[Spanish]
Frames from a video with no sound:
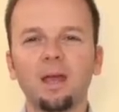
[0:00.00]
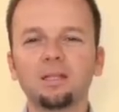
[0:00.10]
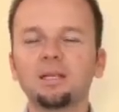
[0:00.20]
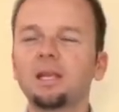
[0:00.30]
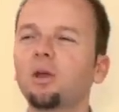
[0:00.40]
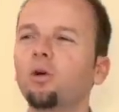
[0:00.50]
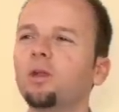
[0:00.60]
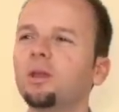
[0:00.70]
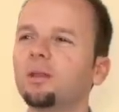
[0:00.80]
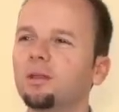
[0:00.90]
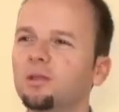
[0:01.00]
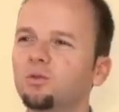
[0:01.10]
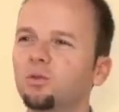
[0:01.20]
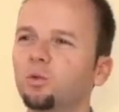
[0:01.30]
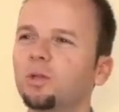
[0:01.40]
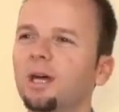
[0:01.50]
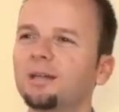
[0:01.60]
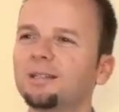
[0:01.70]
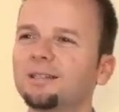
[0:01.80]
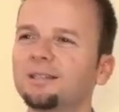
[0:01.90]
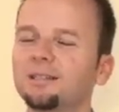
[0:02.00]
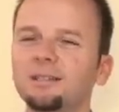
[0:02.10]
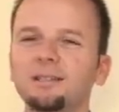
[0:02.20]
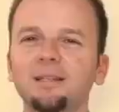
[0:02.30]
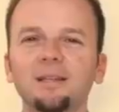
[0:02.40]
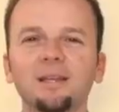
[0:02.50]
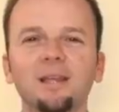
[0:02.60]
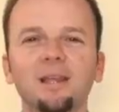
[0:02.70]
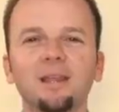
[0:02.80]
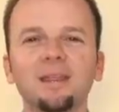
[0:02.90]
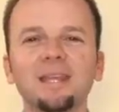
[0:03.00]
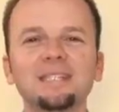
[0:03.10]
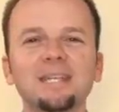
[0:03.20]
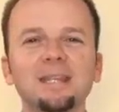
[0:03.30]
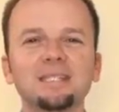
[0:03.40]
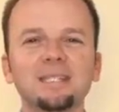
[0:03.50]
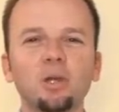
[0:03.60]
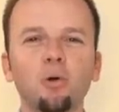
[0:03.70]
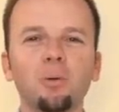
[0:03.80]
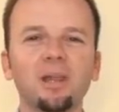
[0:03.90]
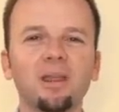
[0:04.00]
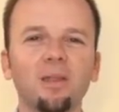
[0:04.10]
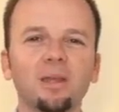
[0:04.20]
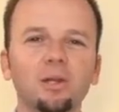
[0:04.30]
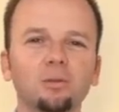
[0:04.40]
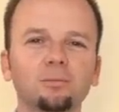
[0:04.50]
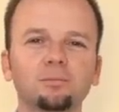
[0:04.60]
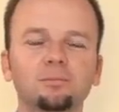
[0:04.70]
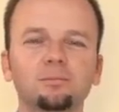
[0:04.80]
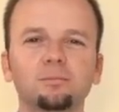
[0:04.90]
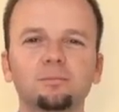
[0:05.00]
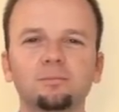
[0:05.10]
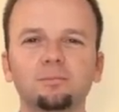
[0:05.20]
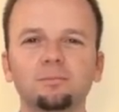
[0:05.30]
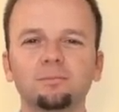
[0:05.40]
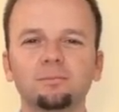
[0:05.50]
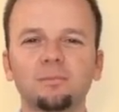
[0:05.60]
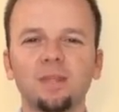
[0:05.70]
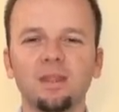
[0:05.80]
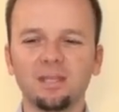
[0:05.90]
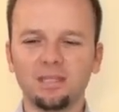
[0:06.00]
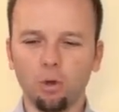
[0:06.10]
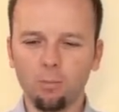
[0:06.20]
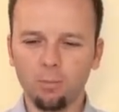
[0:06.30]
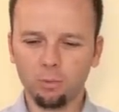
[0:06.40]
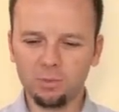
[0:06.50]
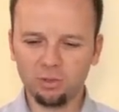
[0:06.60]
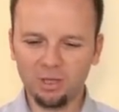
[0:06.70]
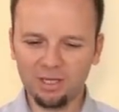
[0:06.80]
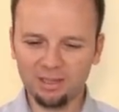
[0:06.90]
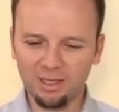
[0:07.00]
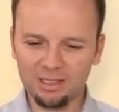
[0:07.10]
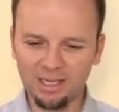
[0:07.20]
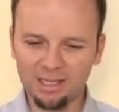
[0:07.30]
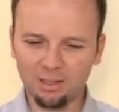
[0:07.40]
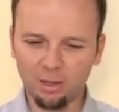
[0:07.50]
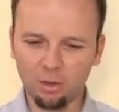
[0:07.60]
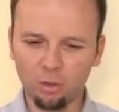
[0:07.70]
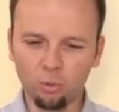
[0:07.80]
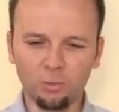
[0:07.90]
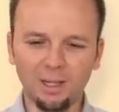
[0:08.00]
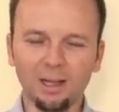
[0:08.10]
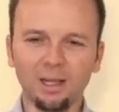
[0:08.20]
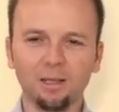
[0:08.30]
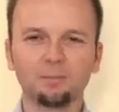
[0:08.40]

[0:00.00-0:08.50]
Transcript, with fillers: Así que hoy disfruta de ese deseo verdadero, de ese compromiso y esa intención humilde,